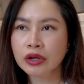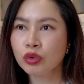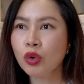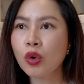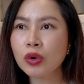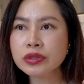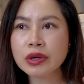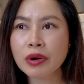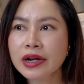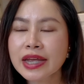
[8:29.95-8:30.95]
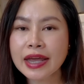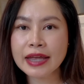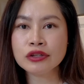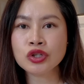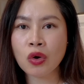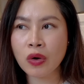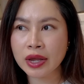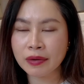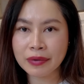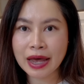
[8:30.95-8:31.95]
ทุกคนรู้สึกว่าเอ้ยเอนจอย
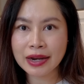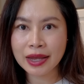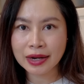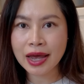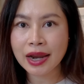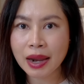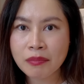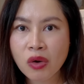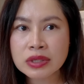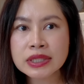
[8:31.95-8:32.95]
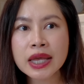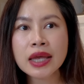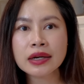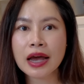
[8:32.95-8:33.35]
กับการเห็นการอันบ็อกซิ่ง